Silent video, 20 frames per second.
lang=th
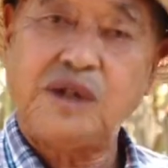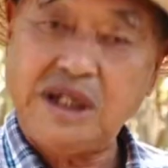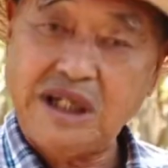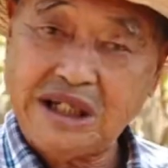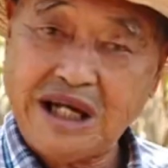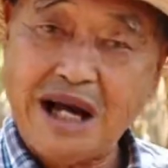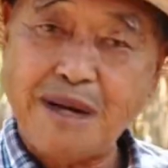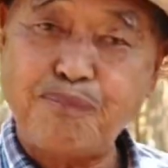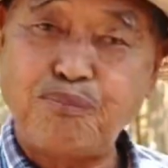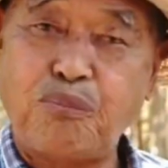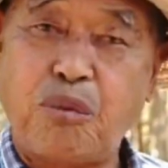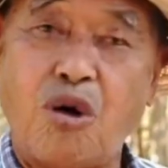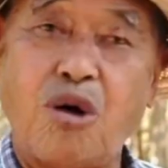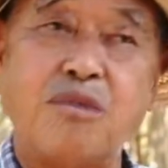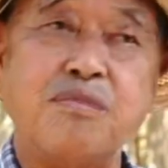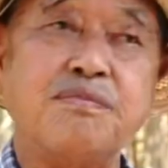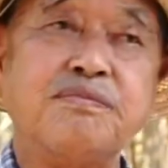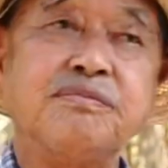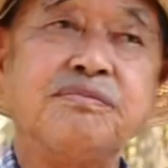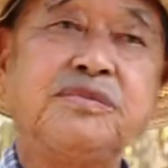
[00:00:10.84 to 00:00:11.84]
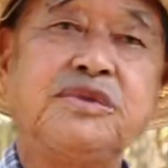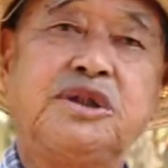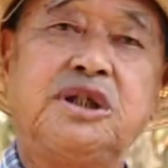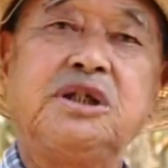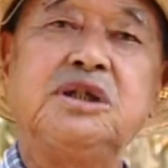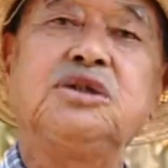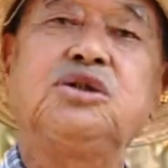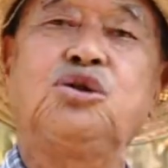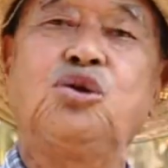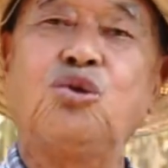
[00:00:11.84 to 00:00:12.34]
วัสดีครับผม
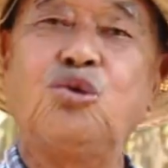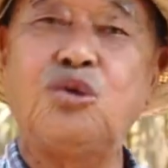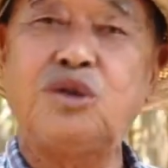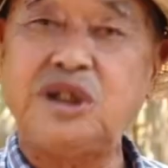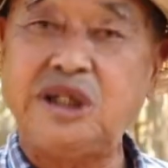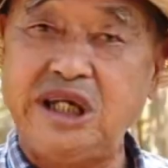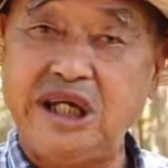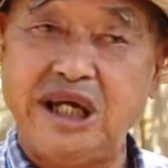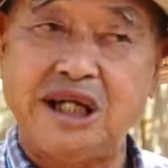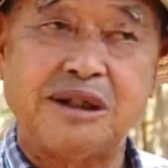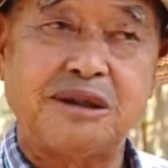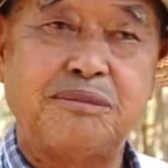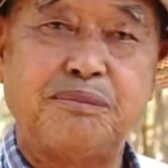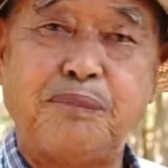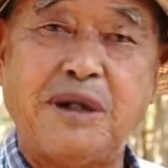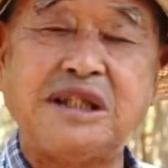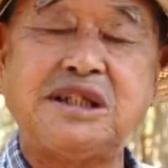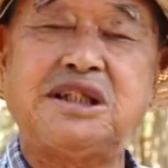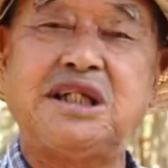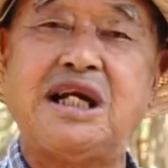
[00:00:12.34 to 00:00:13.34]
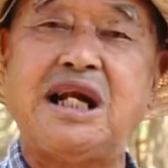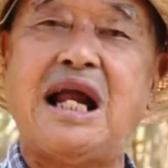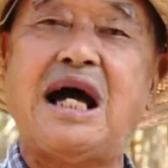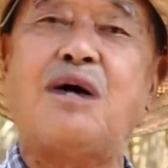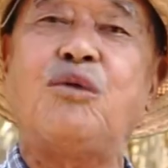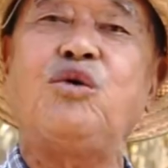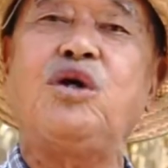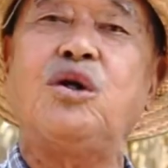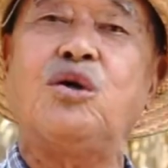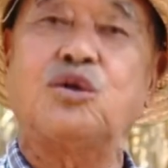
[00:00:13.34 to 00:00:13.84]
ชื่อชูเกียรติพัชระ
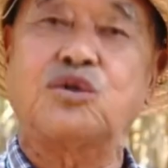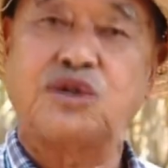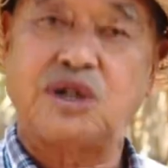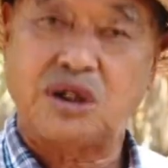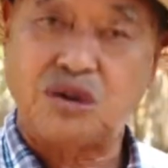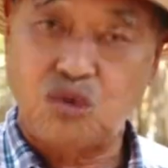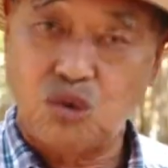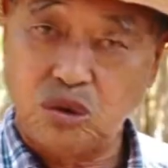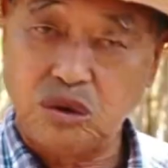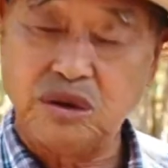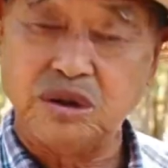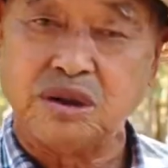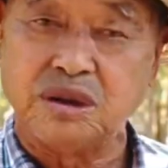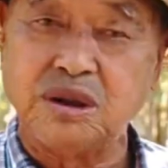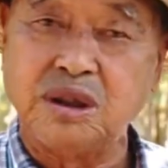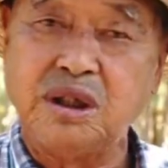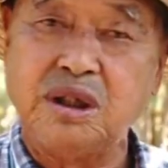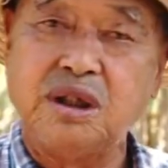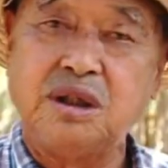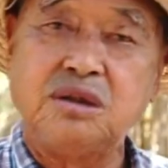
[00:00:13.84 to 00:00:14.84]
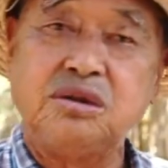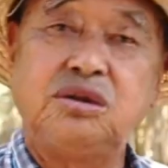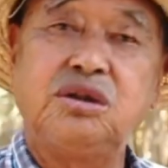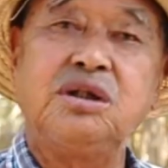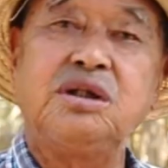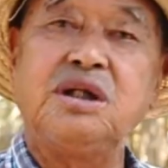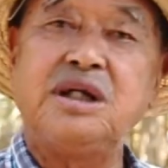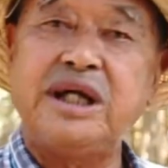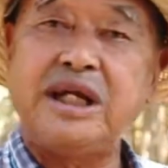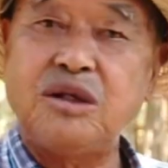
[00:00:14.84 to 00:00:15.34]
วิโรธสกุล
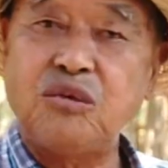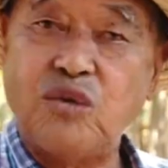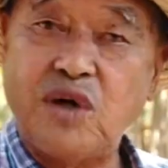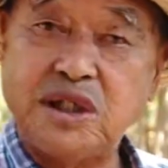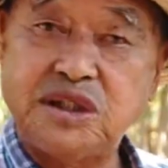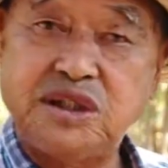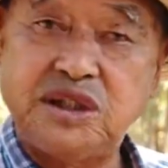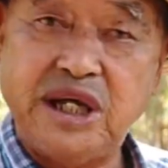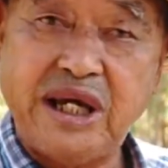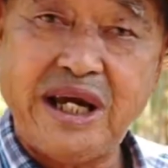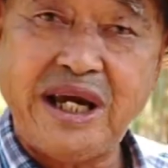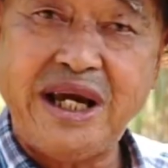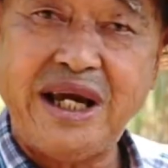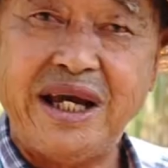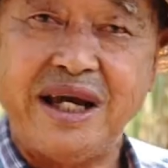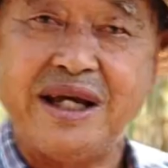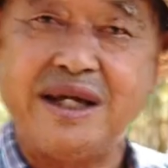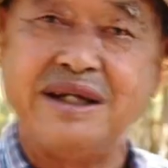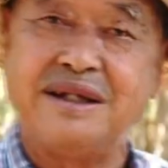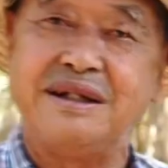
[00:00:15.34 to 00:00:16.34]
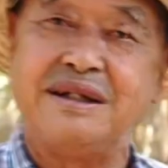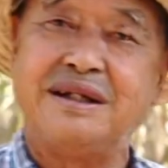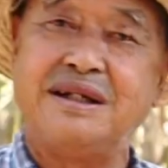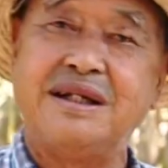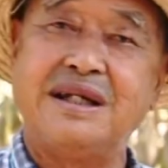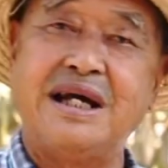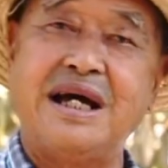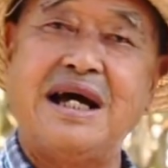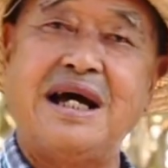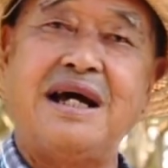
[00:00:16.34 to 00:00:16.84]
ชื่อเล่นว่าเจ
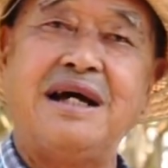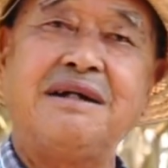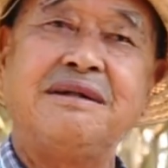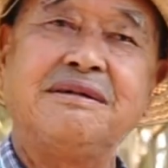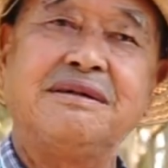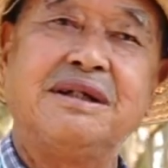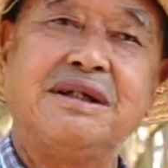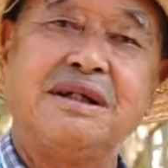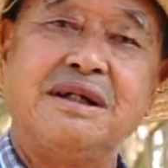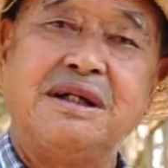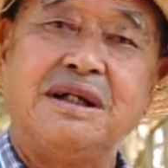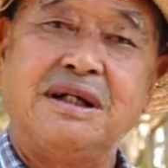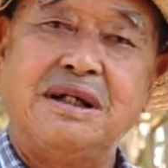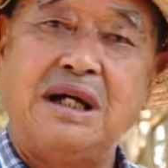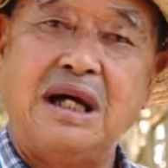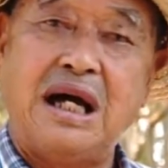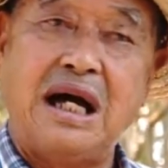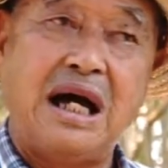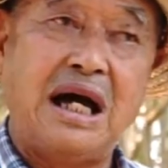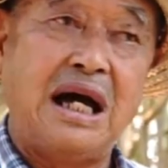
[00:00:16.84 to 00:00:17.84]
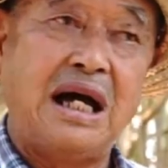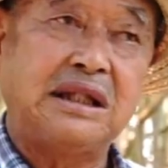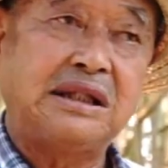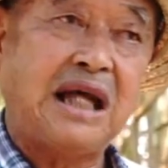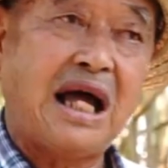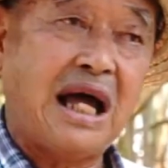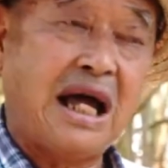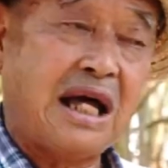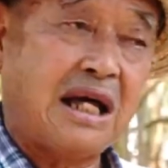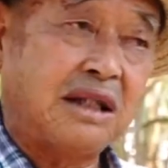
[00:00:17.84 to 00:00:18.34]
นะ
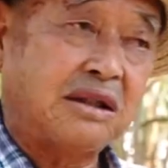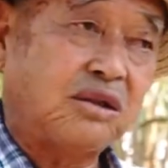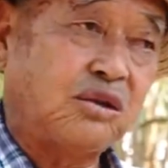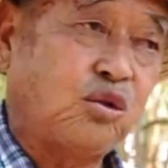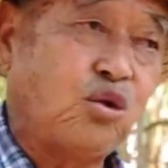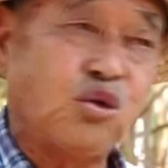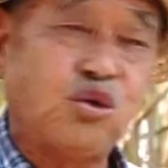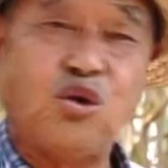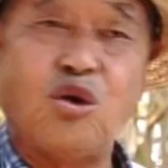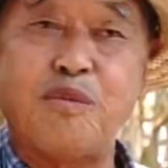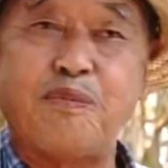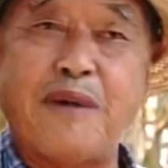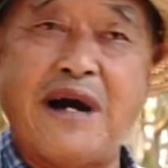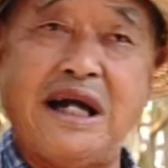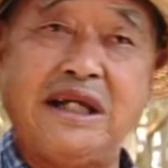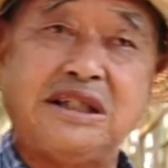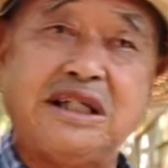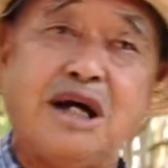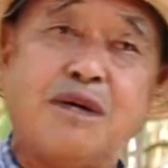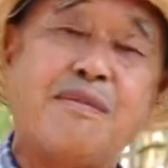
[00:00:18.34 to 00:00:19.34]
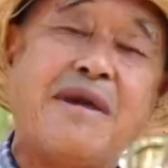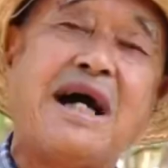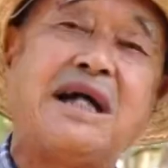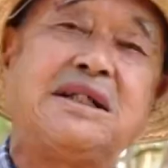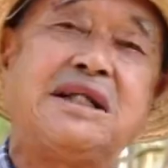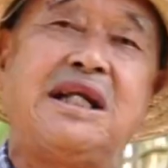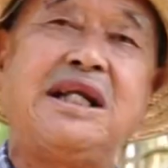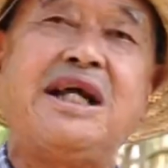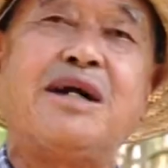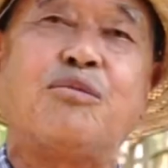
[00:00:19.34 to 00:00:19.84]
ถ้าทั่ว ๆ ไปชาวบ้าน
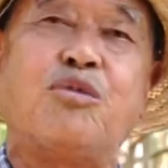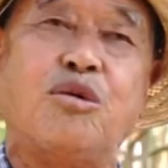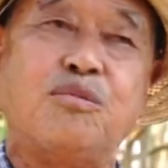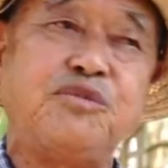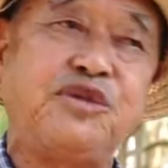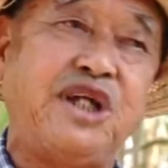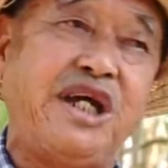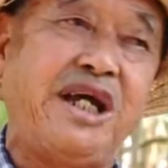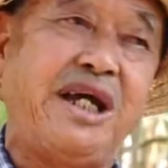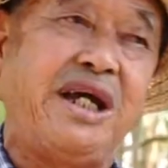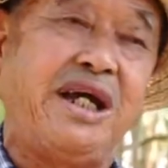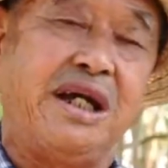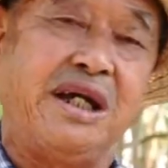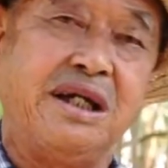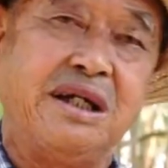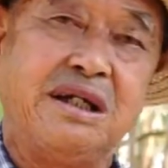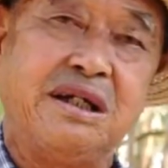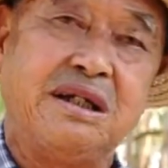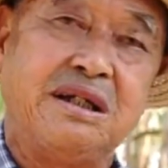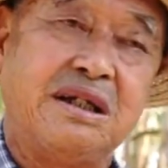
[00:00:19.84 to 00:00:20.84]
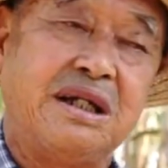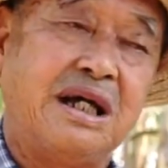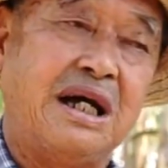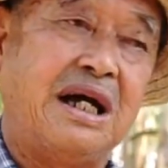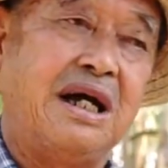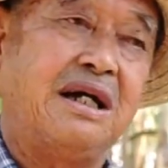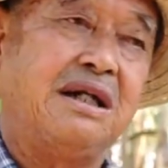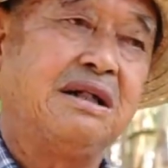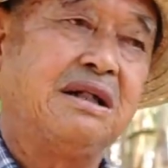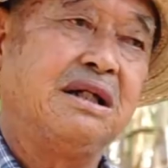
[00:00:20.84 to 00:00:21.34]
จะเรียกผมเจ
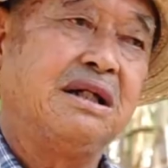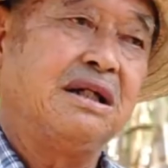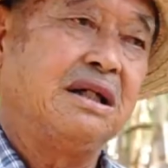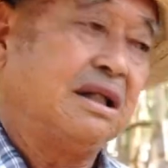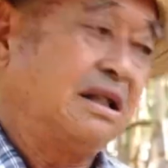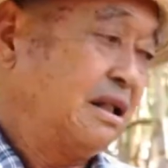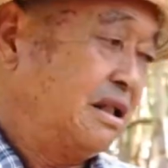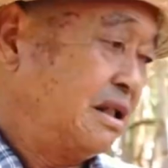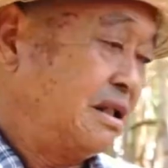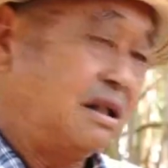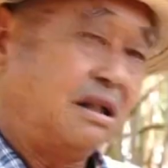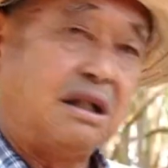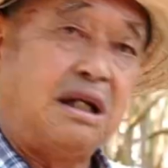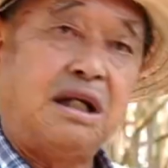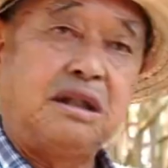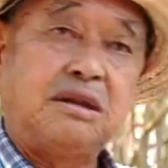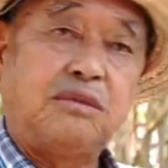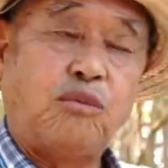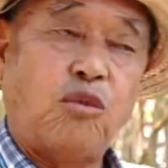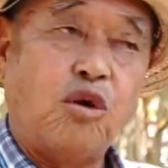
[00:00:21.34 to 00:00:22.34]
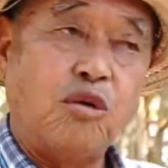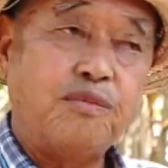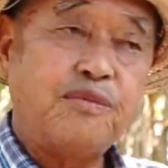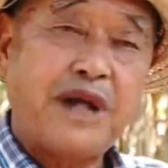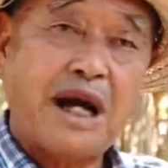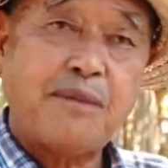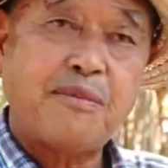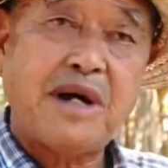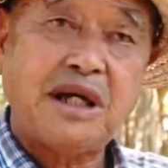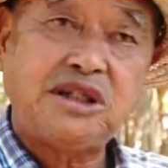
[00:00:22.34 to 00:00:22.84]
นะผม
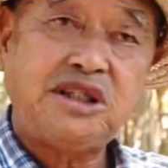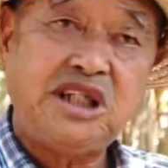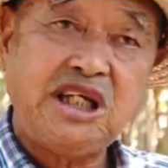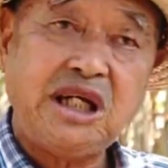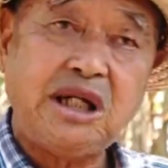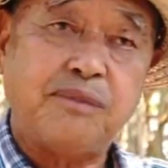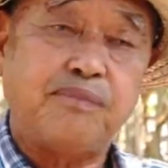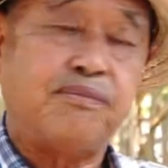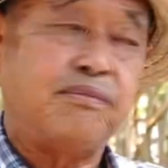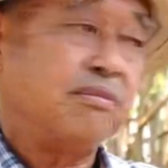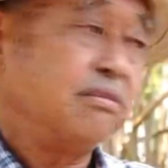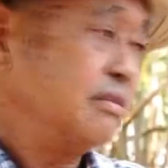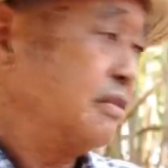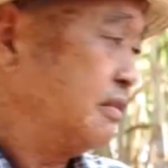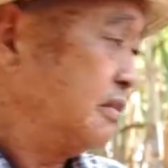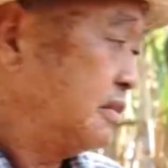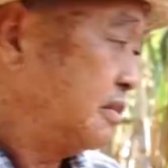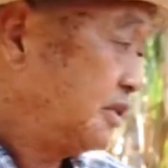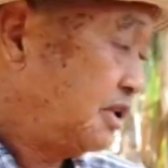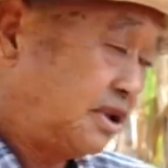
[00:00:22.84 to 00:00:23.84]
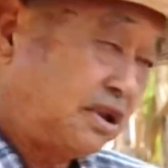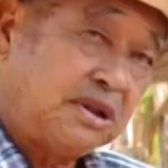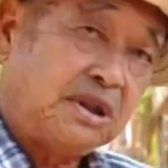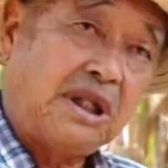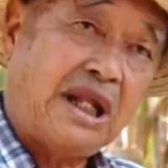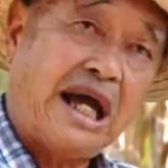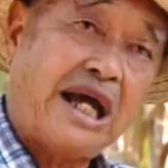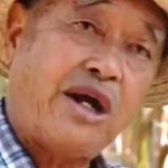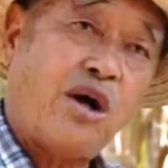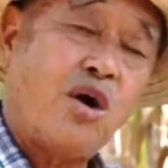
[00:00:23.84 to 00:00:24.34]
ทำอาชีพ
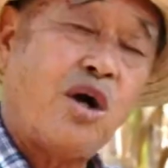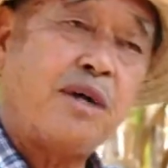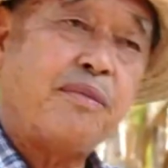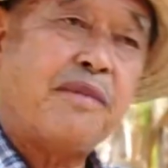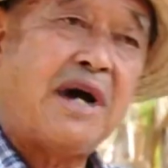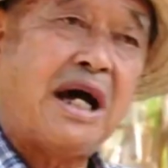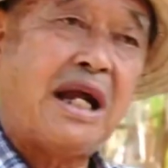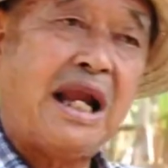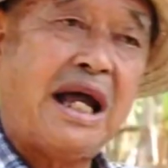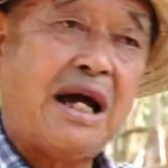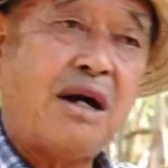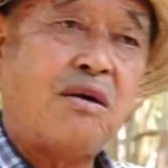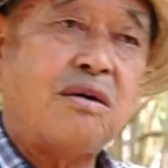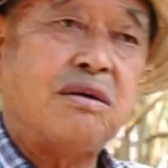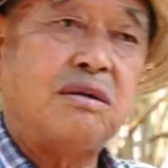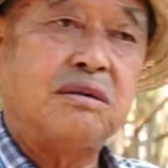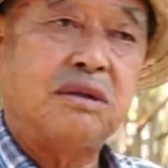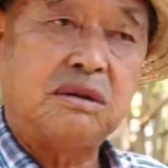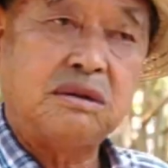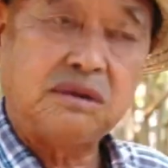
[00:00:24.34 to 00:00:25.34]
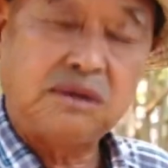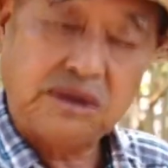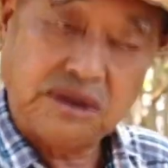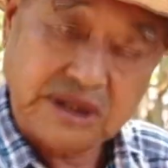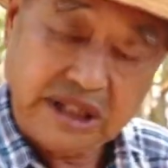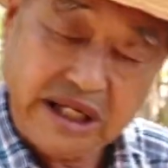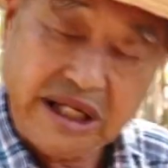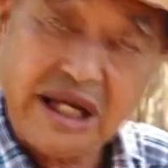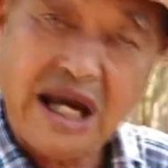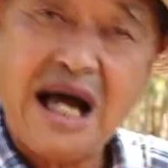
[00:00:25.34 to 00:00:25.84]
ไล่อ้อยมาแล้ว
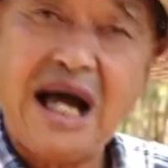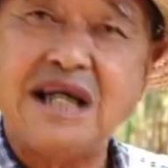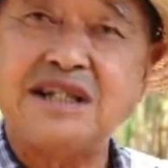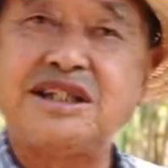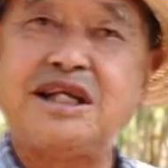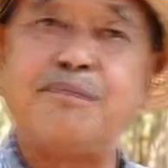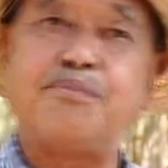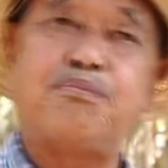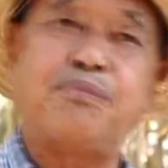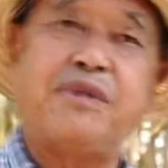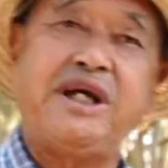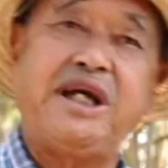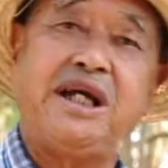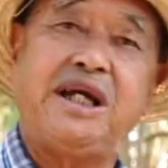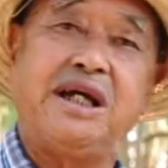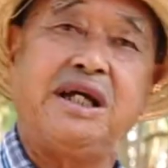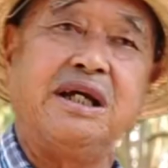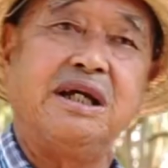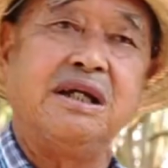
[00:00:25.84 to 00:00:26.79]
4-50 ปี